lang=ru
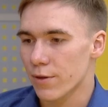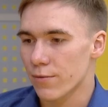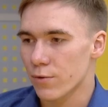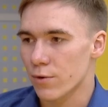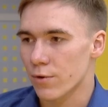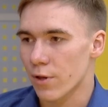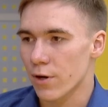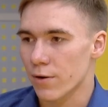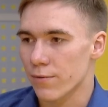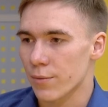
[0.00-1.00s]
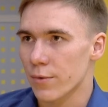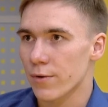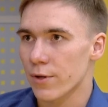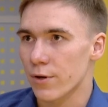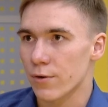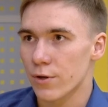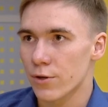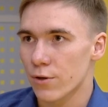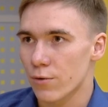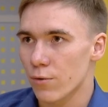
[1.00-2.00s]
это все для формирования
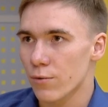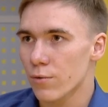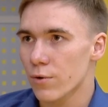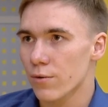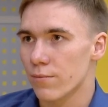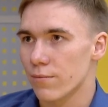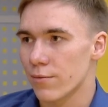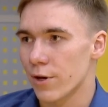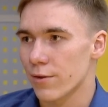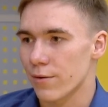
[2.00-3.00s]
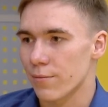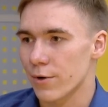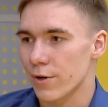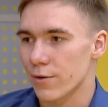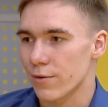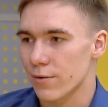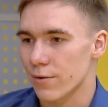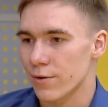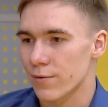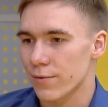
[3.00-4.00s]
экологической культуры. Данный проект
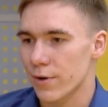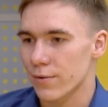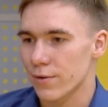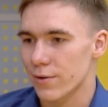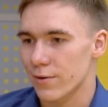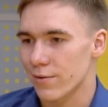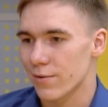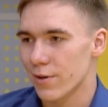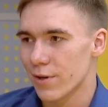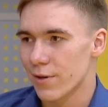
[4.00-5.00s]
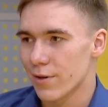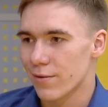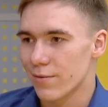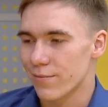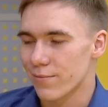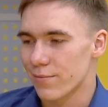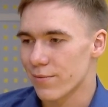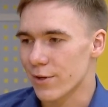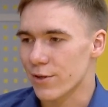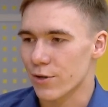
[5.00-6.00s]
развивался
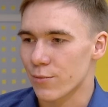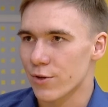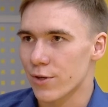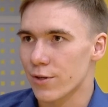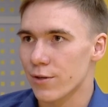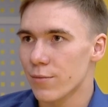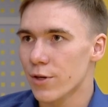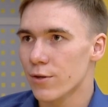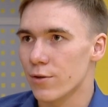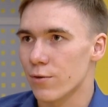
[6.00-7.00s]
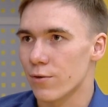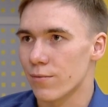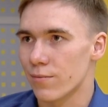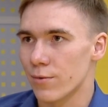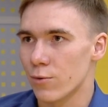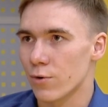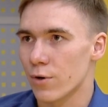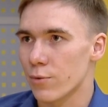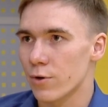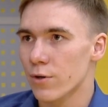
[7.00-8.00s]
так скажем, не за один месяц, он да.
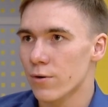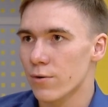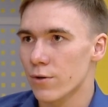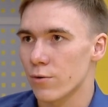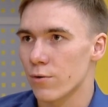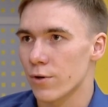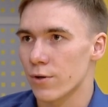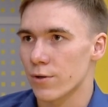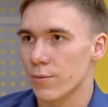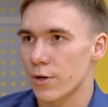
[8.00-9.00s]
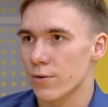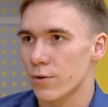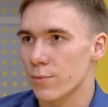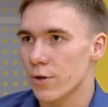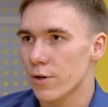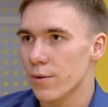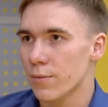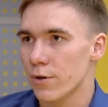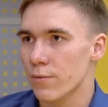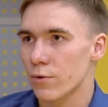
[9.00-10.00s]
долго планировался, долго разрабатывалась
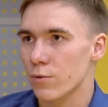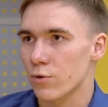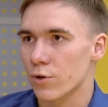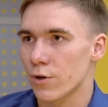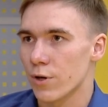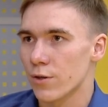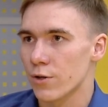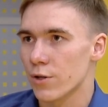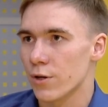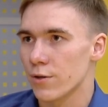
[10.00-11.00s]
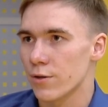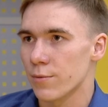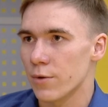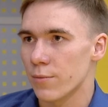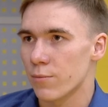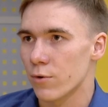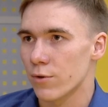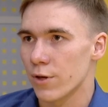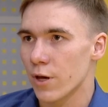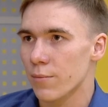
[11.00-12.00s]
программа, и вот уже начиная с сентября по
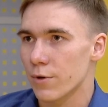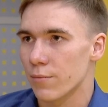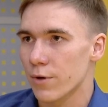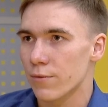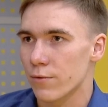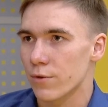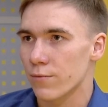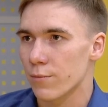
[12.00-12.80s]
ноябрь мы вот его